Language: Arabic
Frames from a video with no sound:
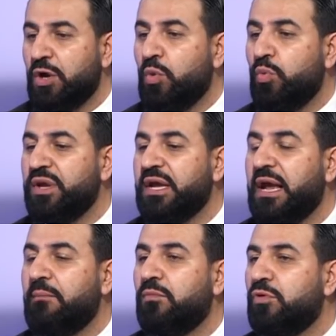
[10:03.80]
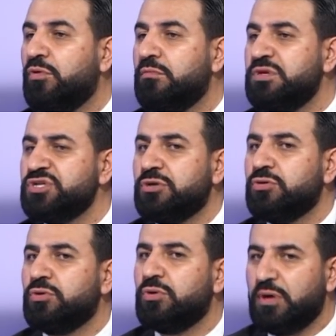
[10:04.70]
هو همه مش
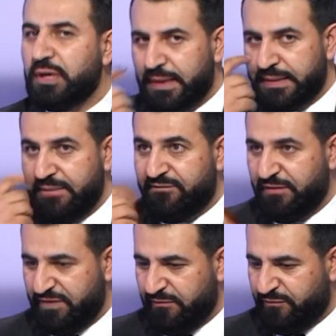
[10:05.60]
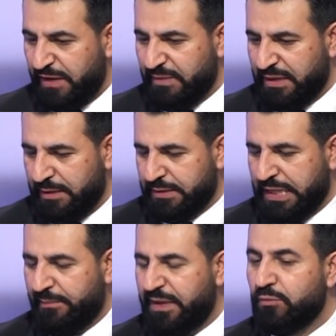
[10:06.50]
انه في في في
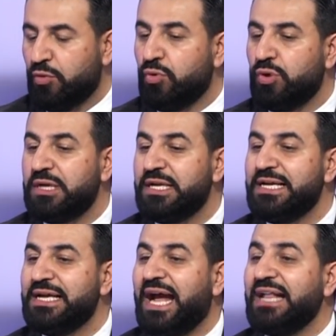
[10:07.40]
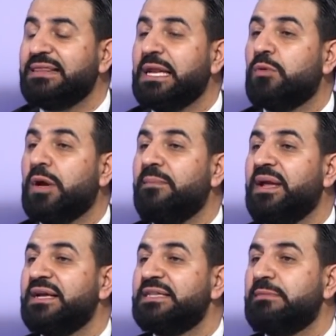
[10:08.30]
بالتعميم بقول حتى لو كان
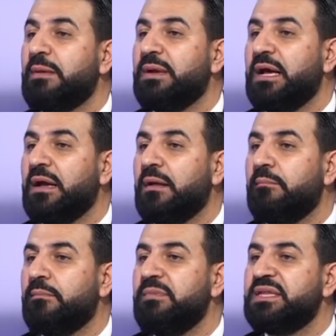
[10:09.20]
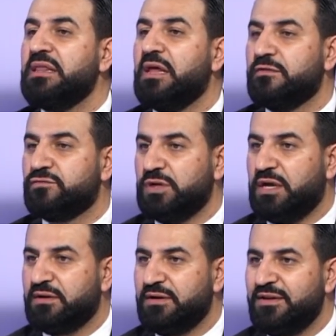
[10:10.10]
معك انت مبلغ 200 ألف
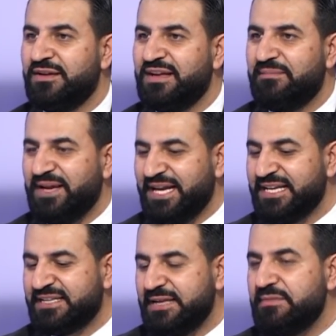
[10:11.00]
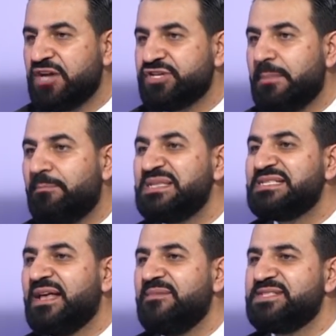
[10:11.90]
دولار بحق لك تقيمي على جنب
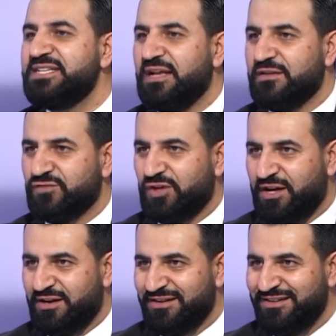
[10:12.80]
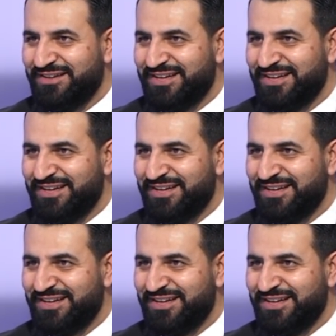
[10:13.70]
بس 50 ألف دولار